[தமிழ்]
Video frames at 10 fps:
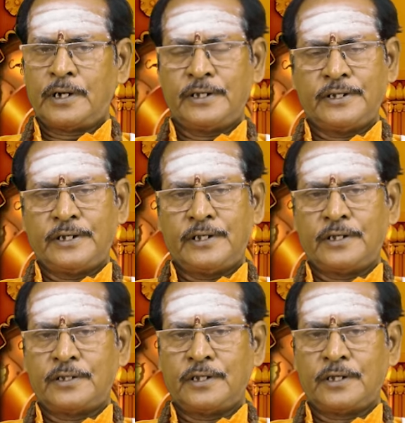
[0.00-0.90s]
அடிதடி
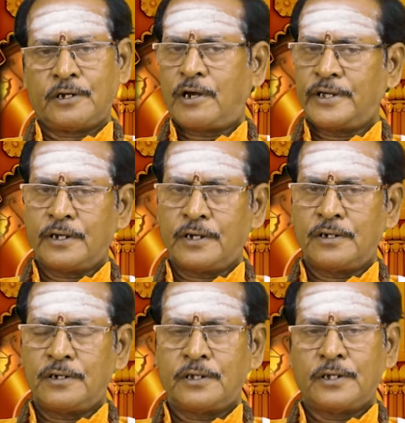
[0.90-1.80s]
இந்த
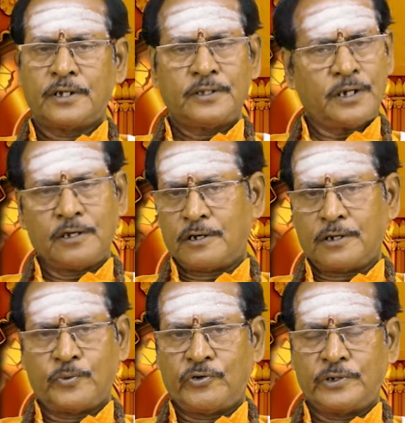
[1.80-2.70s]
காயங்கள் இதுக்கெல்லாம்
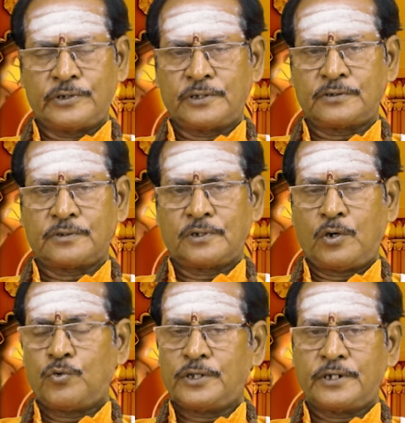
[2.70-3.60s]
காரணமாக வர்றாரு
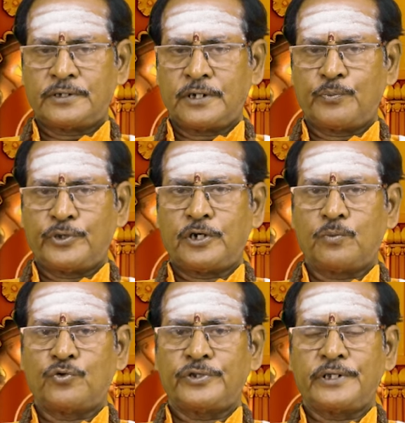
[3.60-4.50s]
அவர் அந்த இடத்துல போய்
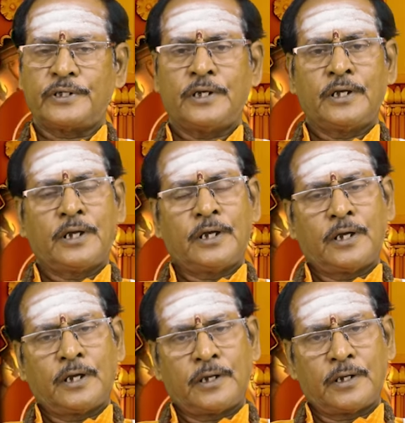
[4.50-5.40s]
இருக்கும்போது
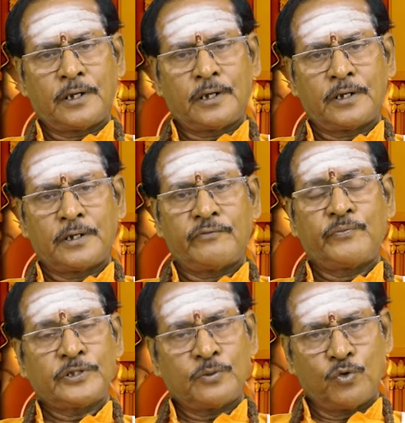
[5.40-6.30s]

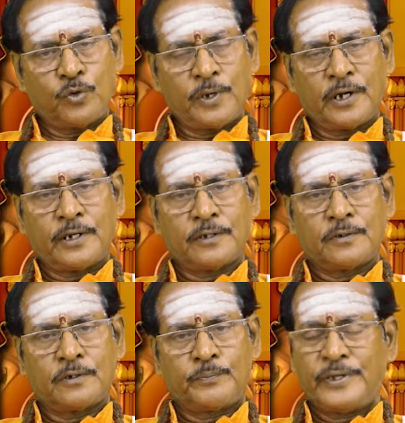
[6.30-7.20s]
விபத்து மூலியமாக
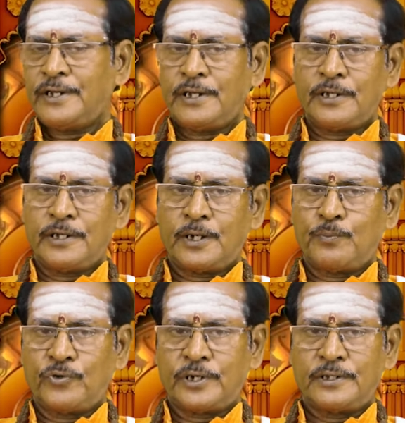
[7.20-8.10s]
பெரிய
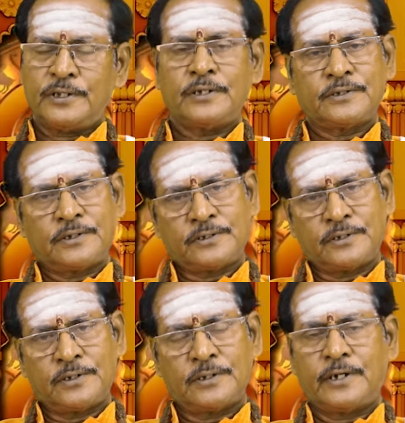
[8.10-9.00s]
இழப்பு வராது சிறு
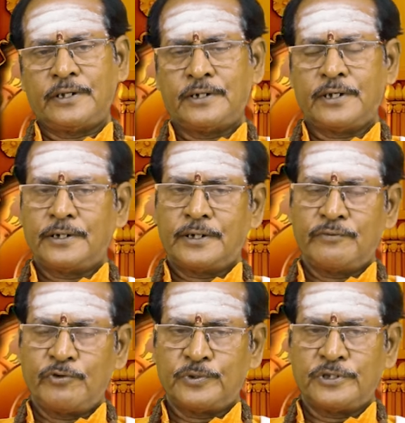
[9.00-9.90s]
சிறு அடிக்கடி
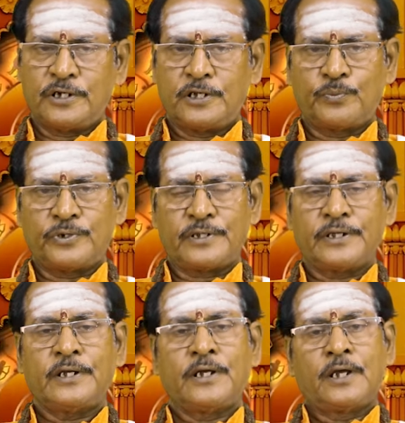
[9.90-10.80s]
அடிக்கடி விபத்துகள்
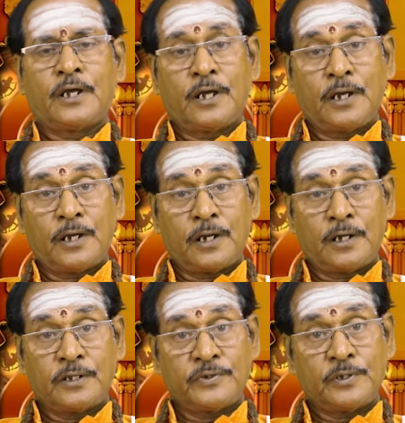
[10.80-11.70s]
ஏற்படுறது
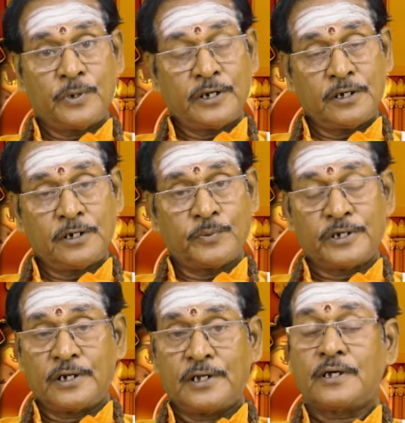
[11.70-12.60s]
இது வந்து மக்களுக்கு
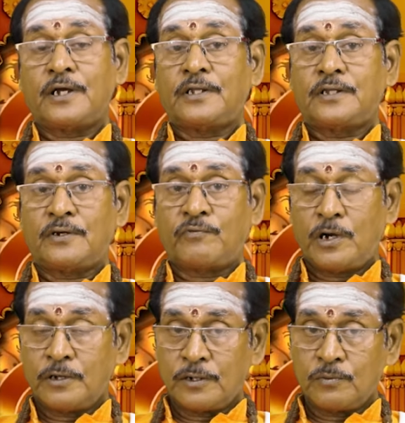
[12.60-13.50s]
மட்டும் இல்லை அந்த
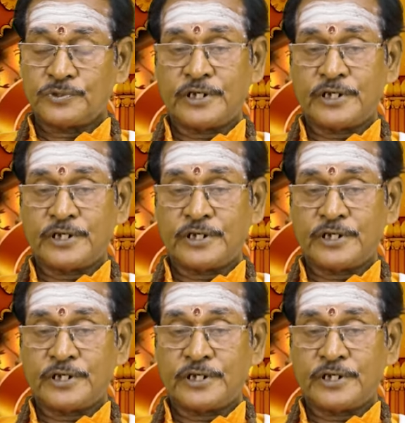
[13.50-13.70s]
வாகனங்களும்